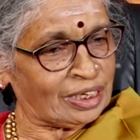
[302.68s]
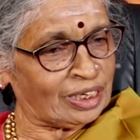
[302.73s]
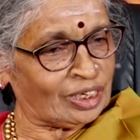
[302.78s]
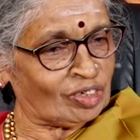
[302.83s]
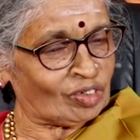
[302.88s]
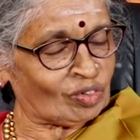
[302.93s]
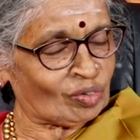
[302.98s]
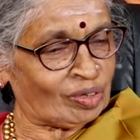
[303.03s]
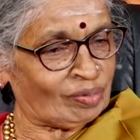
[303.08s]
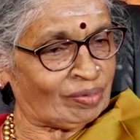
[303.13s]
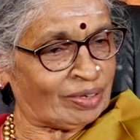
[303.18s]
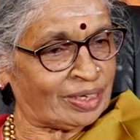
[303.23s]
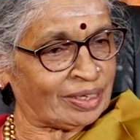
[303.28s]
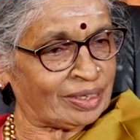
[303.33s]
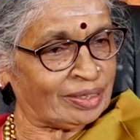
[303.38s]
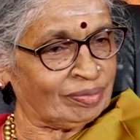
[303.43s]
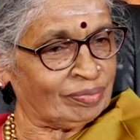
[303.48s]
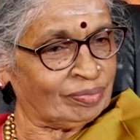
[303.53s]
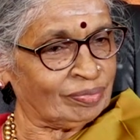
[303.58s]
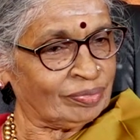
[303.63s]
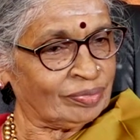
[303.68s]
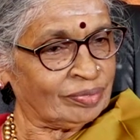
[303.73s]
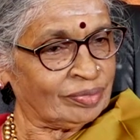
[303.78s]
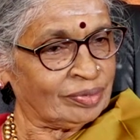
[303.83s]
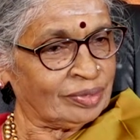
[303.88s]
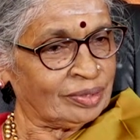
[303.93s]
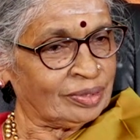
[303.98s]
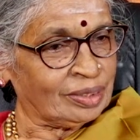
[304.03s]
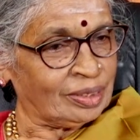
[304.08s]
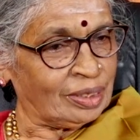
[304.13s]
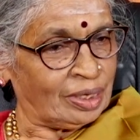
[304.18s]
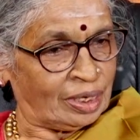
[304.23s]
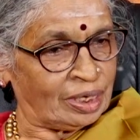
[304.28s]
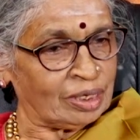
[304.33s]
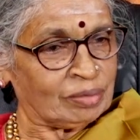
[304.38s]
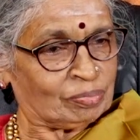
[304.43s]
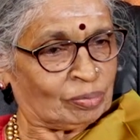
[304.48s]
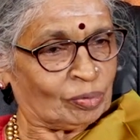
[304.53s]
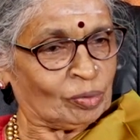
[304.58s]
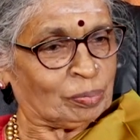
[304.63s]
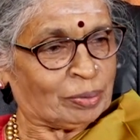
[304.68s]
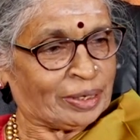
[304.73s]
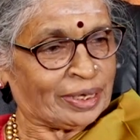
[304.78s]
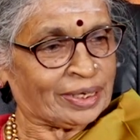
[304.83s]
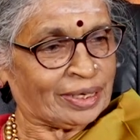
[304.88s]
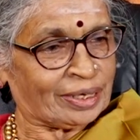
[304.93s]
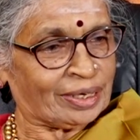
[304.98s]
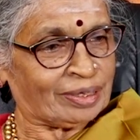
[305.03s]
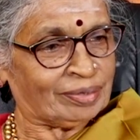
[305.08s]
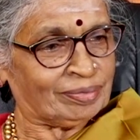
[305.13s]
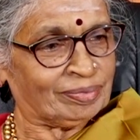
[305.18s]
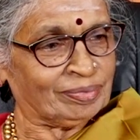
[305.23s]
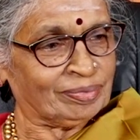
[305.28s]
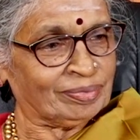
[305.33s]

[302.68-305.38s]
என்று சொல்லுவார்கள் ஆணும் பூப்படைகிறான்